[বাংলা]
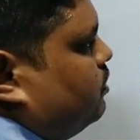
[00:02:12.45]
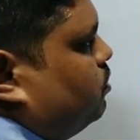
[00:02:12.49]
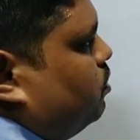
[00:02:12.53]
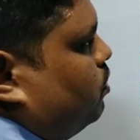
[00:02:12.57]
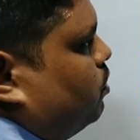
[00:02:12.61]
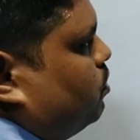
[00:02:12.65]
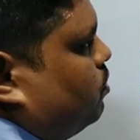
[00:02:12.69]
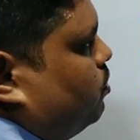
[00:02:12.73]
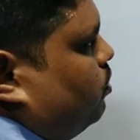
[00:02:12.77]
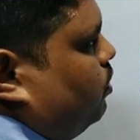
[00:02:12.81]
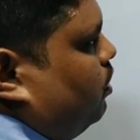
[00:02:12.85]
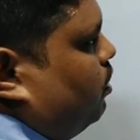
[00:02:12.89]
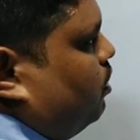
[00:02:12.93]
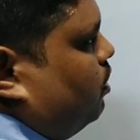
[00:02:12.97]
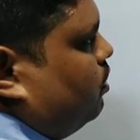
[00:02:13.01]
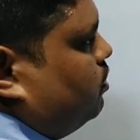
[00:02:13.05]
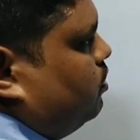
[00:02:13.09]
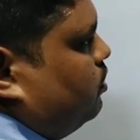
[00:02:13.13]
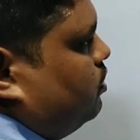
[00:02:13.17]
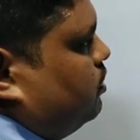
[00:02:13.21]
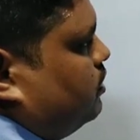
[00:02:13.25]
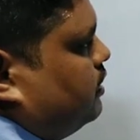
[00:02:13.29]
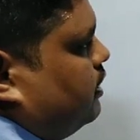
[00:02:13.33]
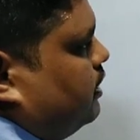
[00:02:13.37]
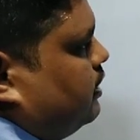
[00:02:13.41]
যোগ করলে
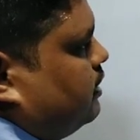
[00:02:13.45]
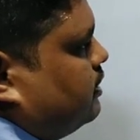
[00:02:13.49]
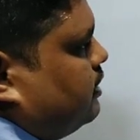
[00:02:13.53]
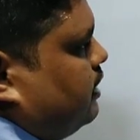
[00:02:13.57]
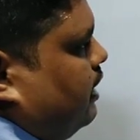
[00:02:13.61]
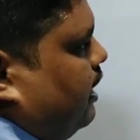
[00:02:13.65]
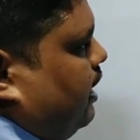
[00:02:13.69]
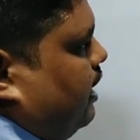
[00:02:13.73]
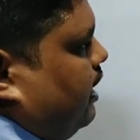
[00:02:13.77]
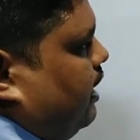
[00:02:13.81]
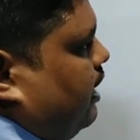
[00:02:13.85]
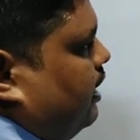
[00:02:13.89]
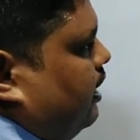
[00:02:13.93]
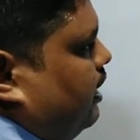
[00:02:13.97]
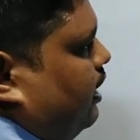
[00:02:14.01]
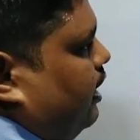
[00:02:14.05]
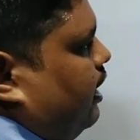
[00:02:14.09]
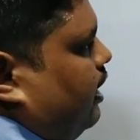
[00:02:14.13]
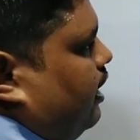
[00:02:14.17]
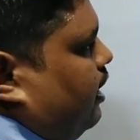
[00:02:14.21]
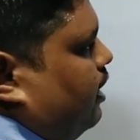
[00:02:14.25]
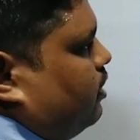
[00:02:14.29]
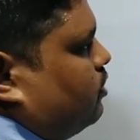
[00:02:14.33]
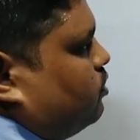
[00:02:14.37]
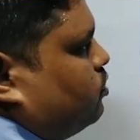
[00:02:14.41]
কত হচ্ছে চার
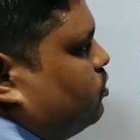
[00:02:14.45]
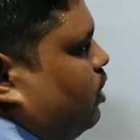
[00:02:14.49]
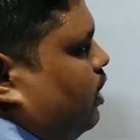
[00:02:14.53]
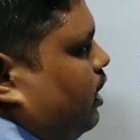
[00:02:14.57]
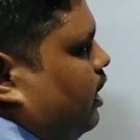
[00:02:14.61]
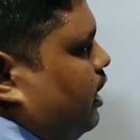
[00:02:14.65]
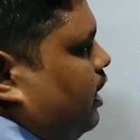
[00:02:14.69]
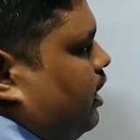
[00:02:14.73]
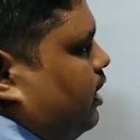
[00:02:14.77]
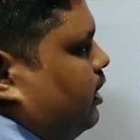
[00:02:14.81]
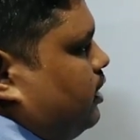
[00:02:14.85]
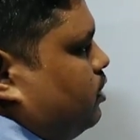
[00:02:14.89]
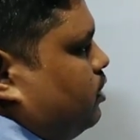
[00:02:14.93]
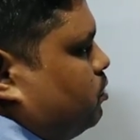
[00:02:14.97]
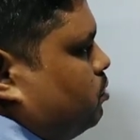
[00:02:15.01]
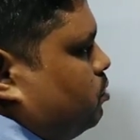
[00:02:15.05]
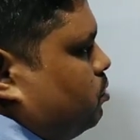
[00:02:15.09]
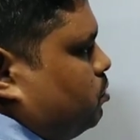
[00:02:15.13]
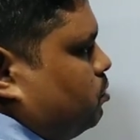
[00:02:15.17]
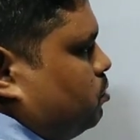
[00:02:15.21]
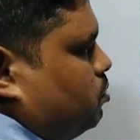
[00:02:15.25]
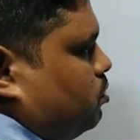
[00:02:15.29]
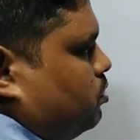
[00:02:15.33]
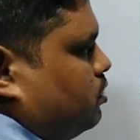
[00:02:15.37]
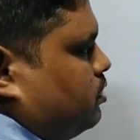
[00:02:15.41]
ছয় আটে
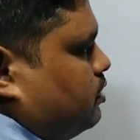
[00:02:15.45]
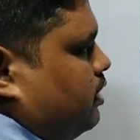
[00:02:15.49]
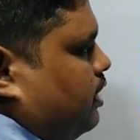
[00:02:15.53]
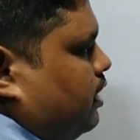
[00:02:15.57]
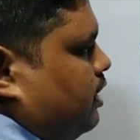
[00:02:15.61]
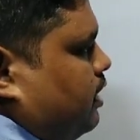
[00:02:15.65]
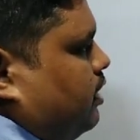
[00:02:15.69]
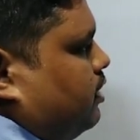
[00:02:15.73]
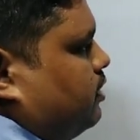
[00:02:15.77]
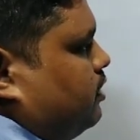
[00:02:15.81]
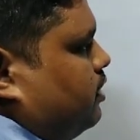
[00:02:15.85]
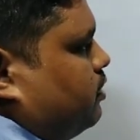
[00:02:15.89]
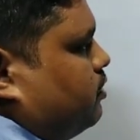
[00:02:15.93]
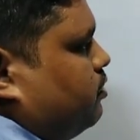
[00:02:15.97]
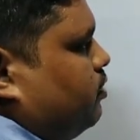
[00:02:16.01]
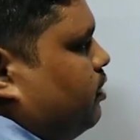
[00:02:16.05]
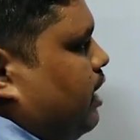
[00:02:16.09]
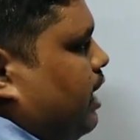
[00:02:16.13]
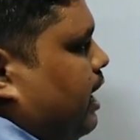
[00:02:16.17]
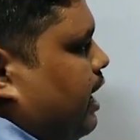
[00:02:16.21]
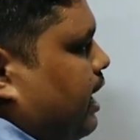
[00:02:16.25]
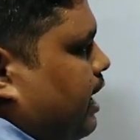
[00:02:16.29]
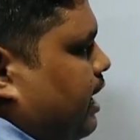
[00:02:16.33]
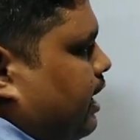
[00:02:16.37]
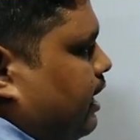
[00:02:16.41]
চোদ্দো চার হাতে
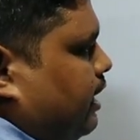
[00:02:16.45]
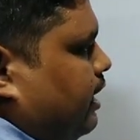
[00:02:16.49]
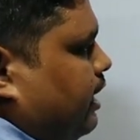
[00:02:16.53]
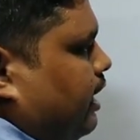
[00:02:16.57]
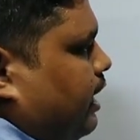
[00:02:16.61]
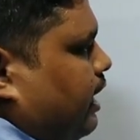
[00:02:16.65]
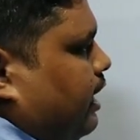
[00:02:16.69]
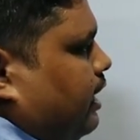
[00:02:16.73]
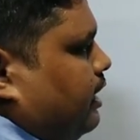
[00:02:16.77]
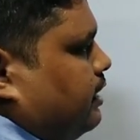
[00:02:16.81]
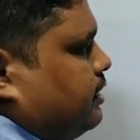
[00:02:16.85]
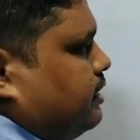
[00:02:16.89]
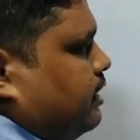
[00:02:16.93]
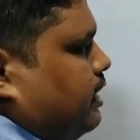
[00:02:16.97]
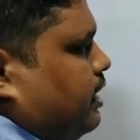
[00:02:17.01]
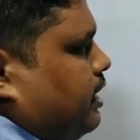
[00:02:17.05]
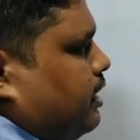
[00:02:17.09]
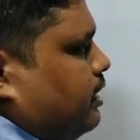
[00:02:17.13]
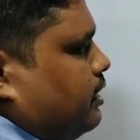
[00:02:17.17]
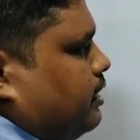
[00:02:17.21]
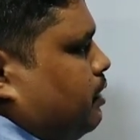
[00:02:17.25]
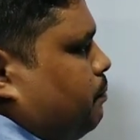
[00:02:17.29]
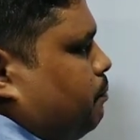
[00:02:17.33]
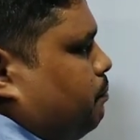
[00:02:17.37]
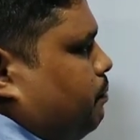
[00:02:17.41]
থাকলে এক চার
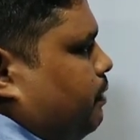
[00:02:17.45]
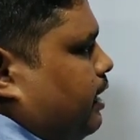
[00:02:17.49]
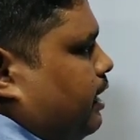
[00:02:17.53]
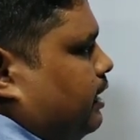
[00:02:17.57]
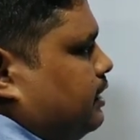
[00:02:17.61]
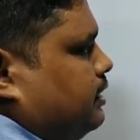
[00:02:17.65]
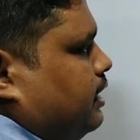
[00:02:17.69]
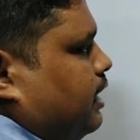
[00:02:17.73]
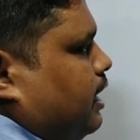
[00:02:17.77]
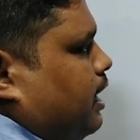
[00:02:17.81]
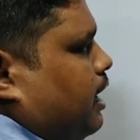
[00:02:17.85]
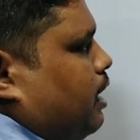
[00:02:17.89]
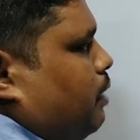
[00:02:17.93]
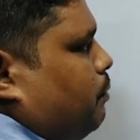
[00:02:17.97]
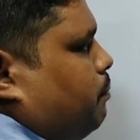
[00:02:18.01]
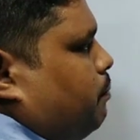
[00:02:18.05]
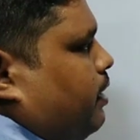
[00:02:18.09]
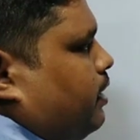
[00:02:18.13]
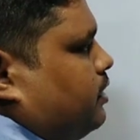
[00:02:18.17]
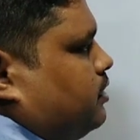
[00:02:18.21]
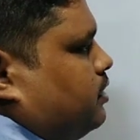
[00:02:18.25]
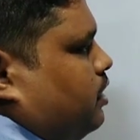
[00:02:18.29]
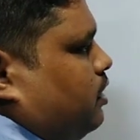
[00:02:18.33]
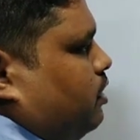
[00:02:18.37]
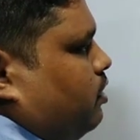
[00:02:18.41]
একে পাঁচ
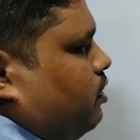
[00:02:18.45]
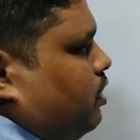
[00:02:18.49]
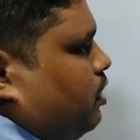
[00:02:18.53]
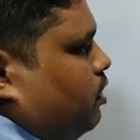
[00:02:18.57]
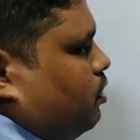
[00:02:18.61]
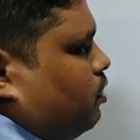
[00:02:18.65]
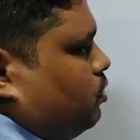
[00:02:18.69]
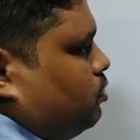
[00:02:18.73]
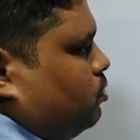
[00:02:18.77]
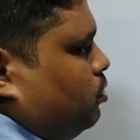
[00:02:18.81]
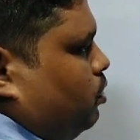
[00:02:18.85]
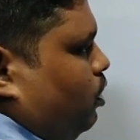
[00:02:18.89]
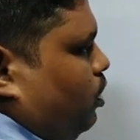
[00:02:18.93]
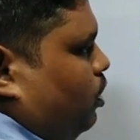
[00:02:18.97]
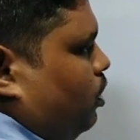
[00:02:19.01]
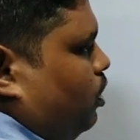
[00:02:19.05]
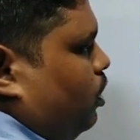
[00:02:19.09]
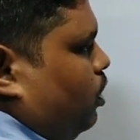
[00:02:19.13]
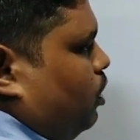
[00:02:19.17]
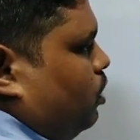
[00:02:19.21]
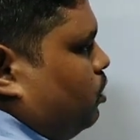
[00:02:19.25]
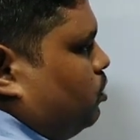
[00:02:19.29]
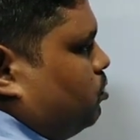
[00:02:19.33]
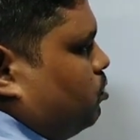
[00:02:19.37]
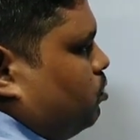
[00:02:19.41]
পাঁচ আর নয় কত
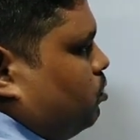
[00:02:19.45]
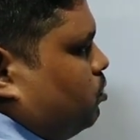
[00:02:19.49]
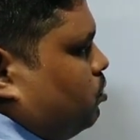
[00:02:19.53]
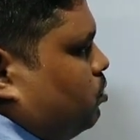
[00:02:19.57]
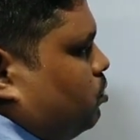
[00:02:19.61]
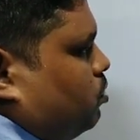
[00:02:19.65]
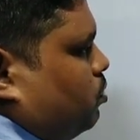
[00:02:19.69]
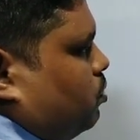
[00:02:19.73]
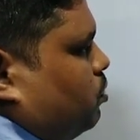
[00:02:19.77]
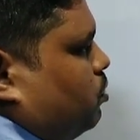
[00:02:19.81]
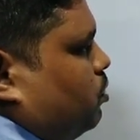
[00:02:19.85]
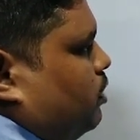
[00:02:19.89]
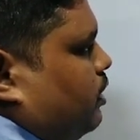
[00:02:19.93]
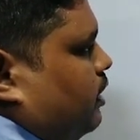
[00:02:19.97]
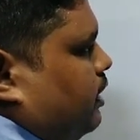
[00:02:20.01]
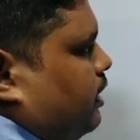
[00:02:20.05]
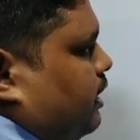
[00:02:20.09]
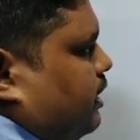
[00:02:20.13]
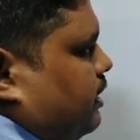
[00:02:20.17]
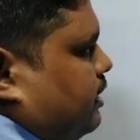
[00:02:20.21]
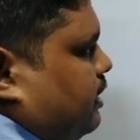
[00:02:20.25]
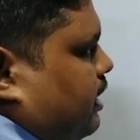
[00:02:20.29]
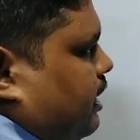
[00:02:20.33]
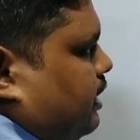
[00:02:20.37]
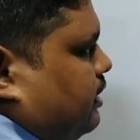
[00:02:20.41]
চোদ্দো
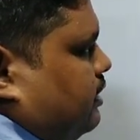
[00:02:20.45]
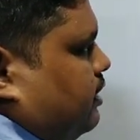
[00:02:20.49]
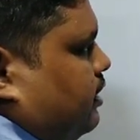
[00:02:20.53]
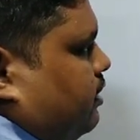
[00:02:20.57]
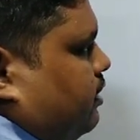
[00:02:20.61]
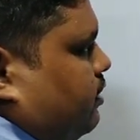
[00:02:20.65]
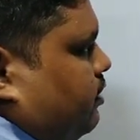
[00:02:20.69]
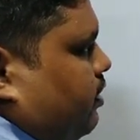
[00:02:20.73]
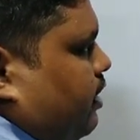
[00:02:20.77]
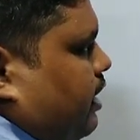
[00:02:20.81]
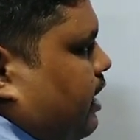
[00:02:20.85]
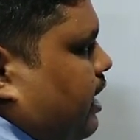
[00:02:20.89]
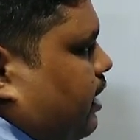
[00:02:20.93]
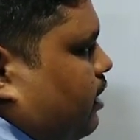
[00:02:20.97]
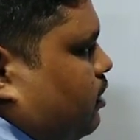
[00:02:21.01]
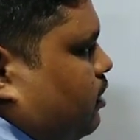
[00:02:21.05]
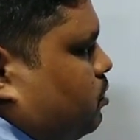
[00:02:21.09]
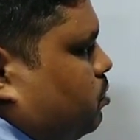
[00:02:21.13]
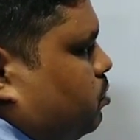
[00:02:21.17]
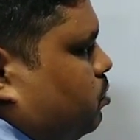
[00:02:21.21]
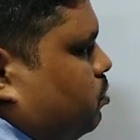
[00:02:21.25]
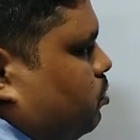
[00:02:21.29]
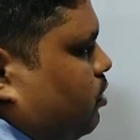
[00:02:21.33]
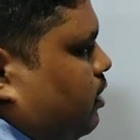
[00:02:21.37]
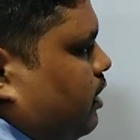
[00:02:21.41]
তাহলে হাতে থাকলে এক
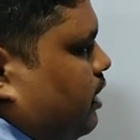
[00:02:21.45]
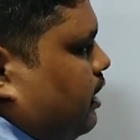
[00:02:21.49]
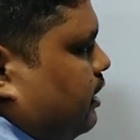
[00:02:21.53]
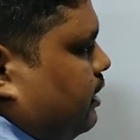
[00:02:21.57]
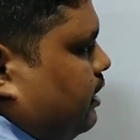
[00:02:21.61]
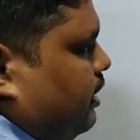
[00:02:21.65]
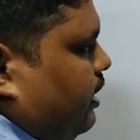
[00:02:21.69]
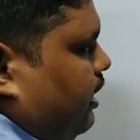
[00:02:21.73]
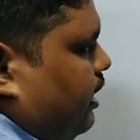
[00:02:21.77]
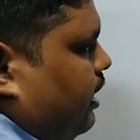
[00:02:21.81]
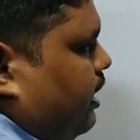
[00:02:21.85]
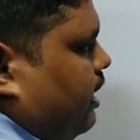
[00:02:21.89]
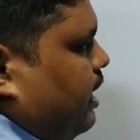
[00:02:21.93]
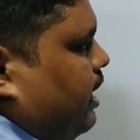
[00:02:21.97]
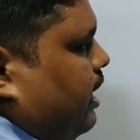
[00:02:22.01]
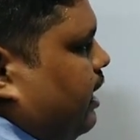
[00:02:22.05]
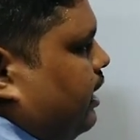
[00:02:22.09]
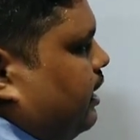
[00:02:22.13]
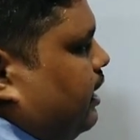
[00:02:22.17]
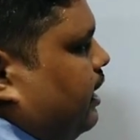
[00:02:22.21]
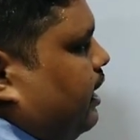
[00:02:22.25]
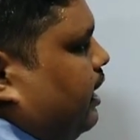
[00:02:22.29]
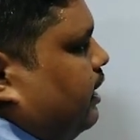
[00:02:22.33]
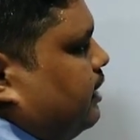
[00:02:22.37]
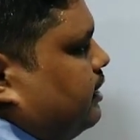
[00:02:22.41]
শূন্য আর একে
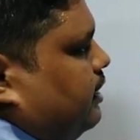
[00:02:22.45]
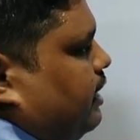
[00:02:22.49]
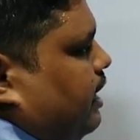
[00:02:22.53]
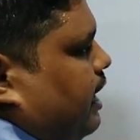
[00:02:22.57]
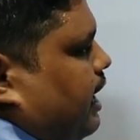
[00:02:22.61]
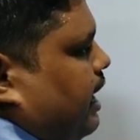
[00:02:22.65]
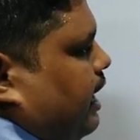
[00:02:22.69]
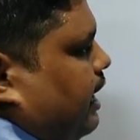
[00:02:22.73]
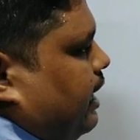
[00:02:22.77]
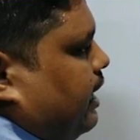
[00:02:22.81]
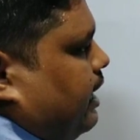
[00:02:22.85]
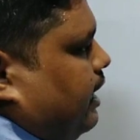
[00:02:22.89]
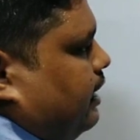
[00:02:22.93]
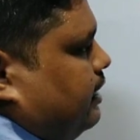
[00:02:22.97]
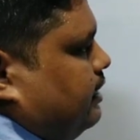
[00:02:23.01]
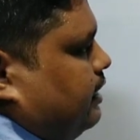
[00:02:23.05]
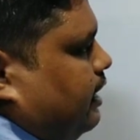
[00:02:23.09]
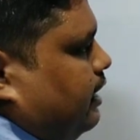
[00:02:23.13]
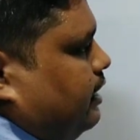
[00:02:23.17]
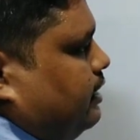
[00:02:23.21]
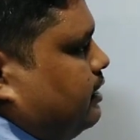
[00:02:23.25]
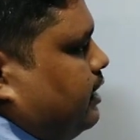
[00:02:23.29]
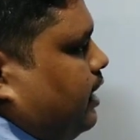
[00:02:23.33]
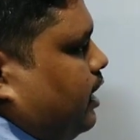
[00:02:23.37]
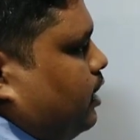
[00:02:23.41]
এক তাহলে এক
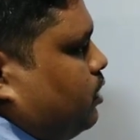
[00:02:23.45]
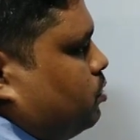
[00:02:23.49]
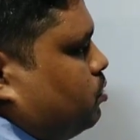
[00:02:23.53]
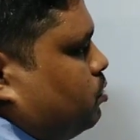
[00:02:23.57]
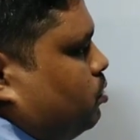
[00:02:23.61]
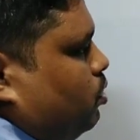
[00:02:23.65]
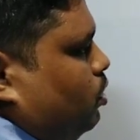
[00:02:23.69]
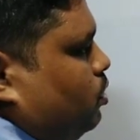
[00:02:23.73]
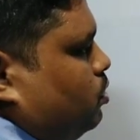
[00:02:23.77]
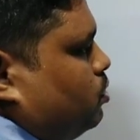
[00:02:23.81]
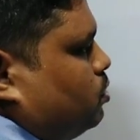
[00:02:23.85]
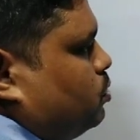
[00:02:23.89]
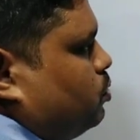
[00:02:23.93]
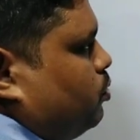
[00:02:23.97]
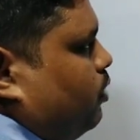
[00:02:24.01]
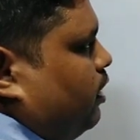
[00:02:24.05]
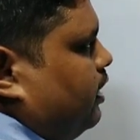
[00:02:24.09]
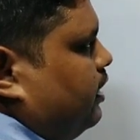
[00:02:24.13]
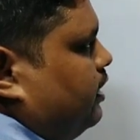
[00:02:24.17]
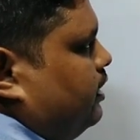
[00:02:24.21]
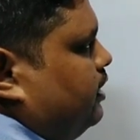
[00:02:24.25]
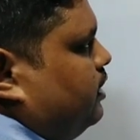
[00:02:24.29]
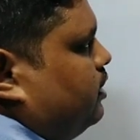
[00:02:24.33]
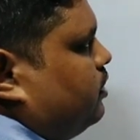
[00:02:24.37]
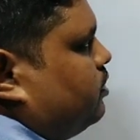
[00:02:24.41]
হাজার চারশো
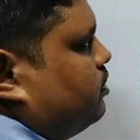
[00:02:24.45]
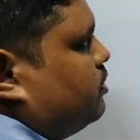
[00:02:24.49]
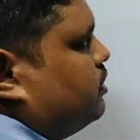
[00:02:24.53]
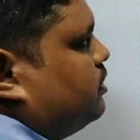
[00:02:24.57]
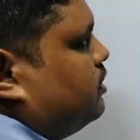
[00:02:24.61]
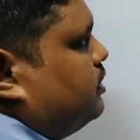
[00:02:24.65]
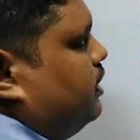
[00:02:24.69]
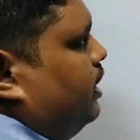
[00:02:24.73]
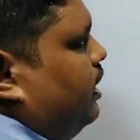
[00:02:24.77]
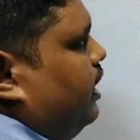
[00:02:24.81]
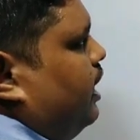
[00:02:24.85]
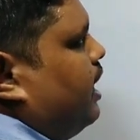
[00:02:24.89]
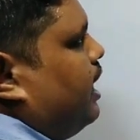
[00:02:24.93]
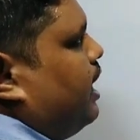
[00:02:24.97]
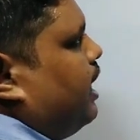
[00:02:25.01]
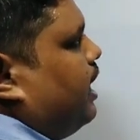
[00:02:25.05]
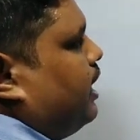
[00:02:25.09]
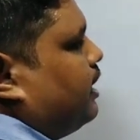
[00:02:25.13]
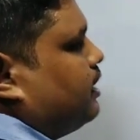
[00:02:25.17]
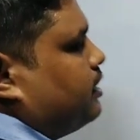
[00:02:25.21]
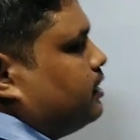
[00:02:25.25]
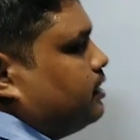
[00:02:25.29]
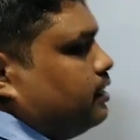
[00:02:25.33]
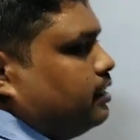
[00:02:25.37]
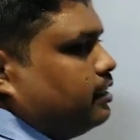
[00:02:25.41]
চুয়াল্লিশ হচ্ছে
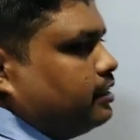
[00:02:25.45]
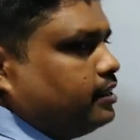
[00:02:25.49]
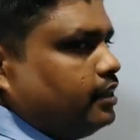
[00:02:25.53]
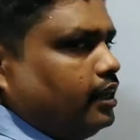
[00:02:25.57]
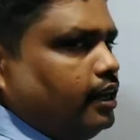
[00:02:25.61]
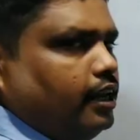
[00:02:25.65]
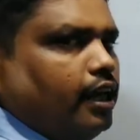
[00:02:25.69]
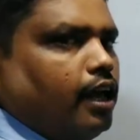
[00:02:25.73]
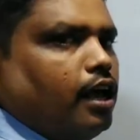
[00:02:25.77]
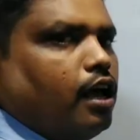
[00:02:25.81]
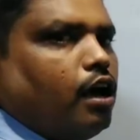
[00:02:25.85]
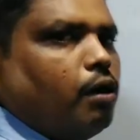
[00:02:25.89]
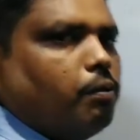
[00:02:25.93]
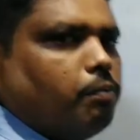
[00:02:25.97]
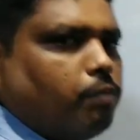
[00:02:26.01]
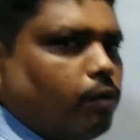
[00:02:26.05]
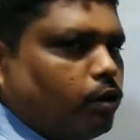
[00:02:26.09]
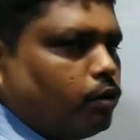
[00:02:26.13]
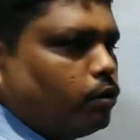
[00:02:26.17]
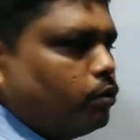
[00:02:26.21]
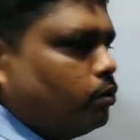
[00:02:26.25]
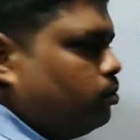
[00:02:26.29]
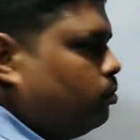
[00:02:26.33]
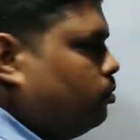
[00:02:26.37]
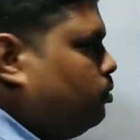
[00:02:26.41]
আটত্রিশের
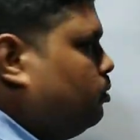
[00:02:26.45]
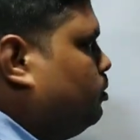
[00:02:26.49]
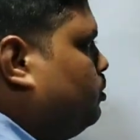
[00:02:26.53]
বর্গ